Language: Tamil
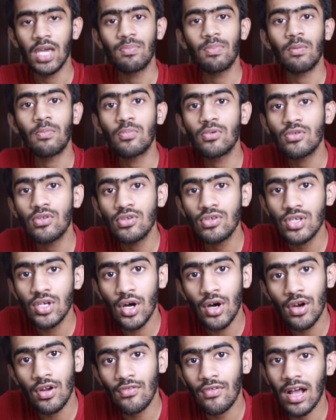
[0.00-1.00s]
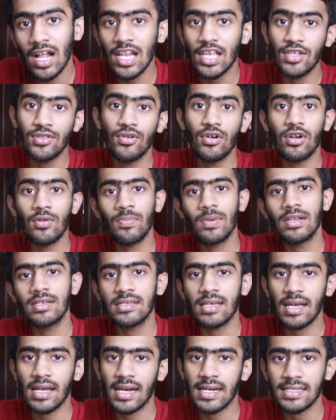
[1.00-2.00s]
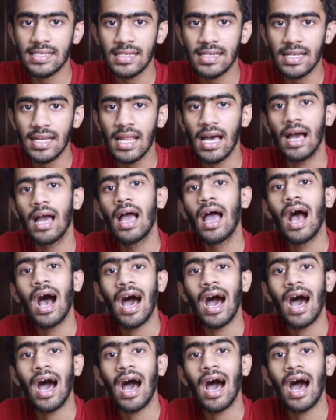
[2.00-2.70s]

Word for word: இப்போ புதுசாக ஒரு வேல்யூ இதோட பெருசாக கிடச்சிருக்குல்ல